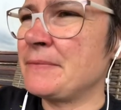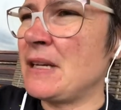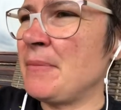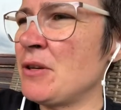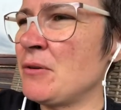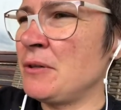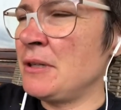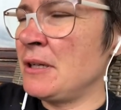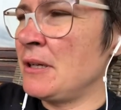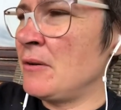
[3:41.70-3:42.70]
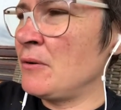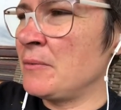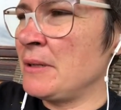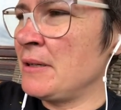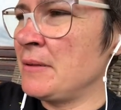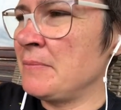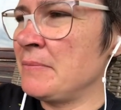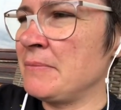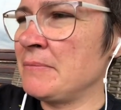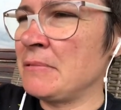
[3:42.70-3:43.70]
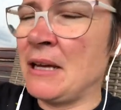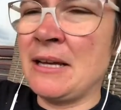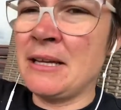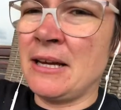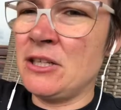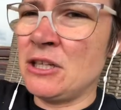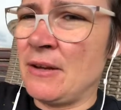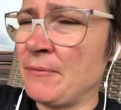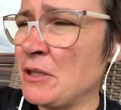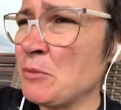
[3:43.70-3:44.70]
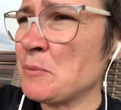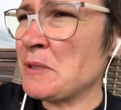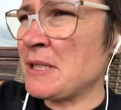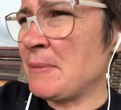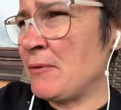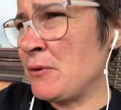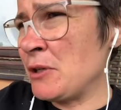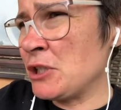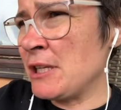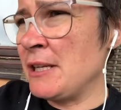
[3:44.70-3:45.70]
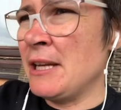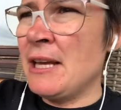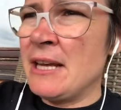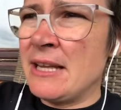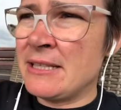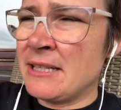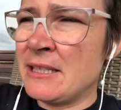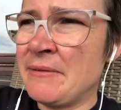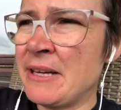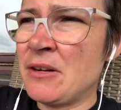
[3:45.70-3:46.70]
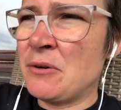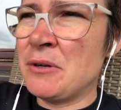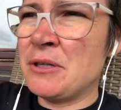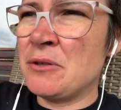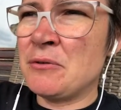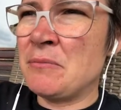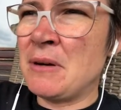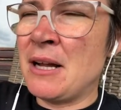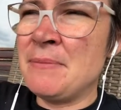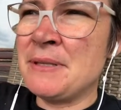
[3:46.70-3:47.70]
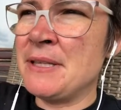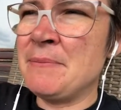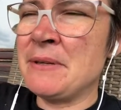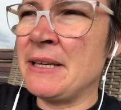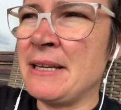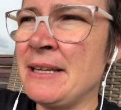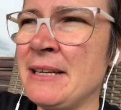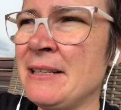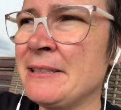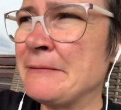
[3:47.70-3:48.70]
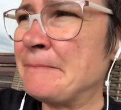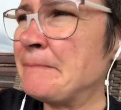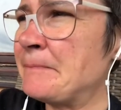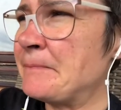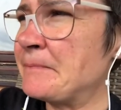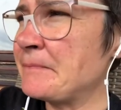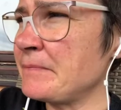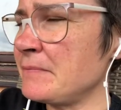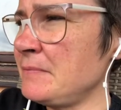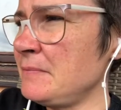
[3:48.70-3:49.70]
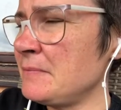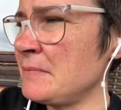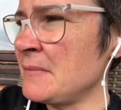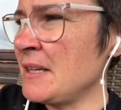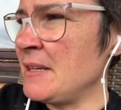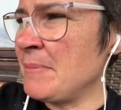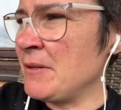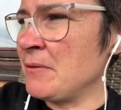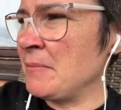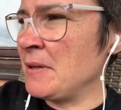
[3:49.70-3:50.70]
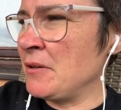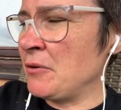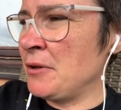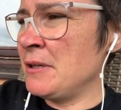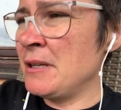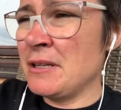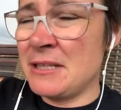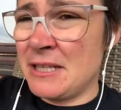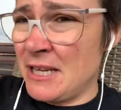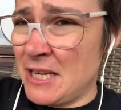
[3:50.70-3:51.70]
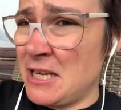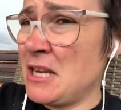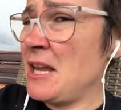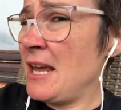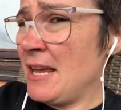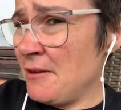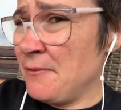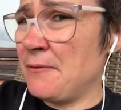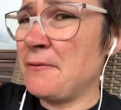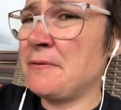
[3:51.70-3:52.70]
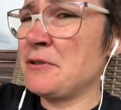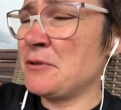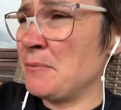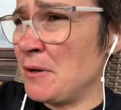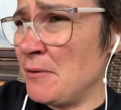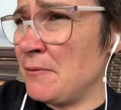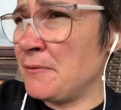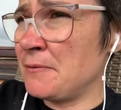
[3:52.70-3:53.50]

aber ich konnte dann auch wieder gleich einschlafen. Und das muss man sich mal vorstellen. Jetzt hat der Wecker heute um halb sieben geklingelt. Ich bin um neun, zehn, elf, zwölf